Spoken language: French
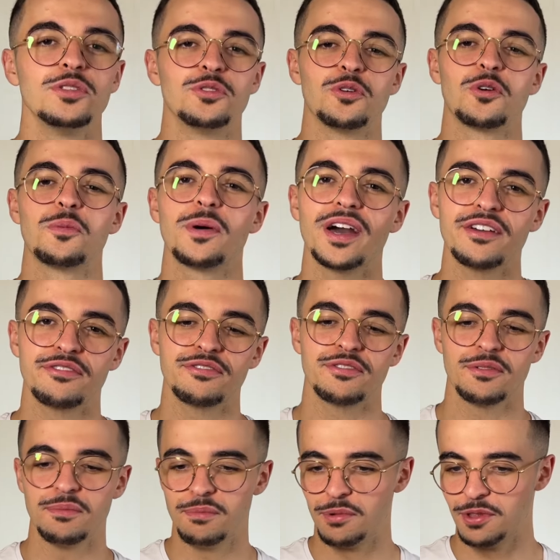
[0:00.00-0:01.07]
Donc bref,
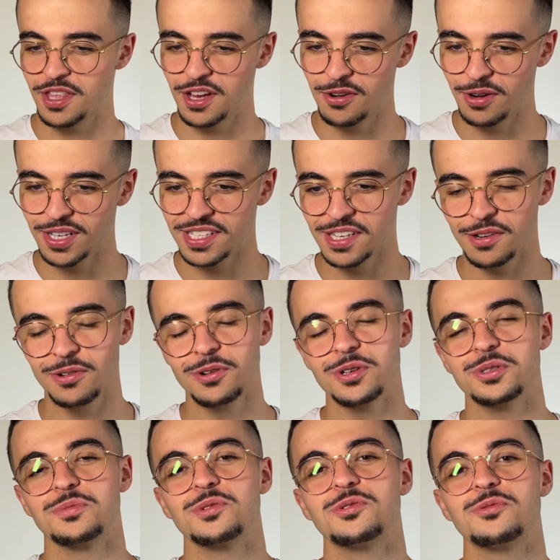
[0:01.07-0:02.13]
mon ego à zéro,
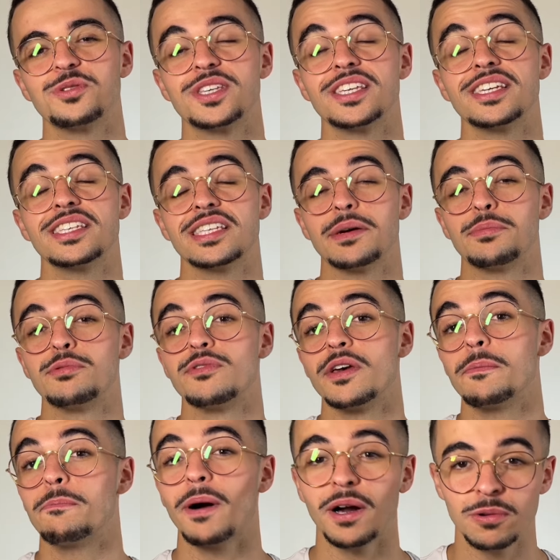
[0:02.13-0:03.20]
je me suis dit que ça pouvait
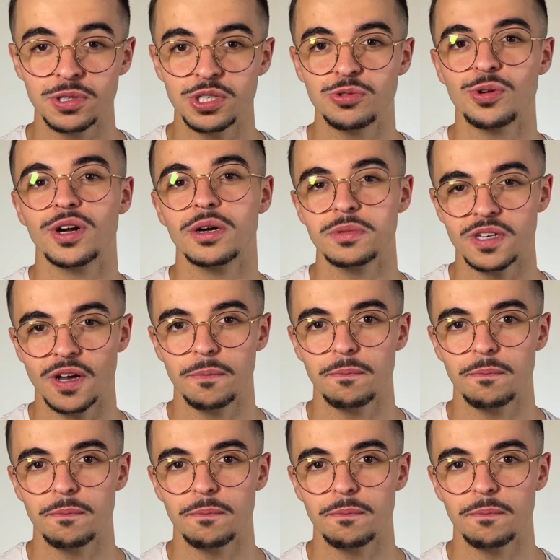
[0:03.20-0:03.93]
pas continuer comme ça.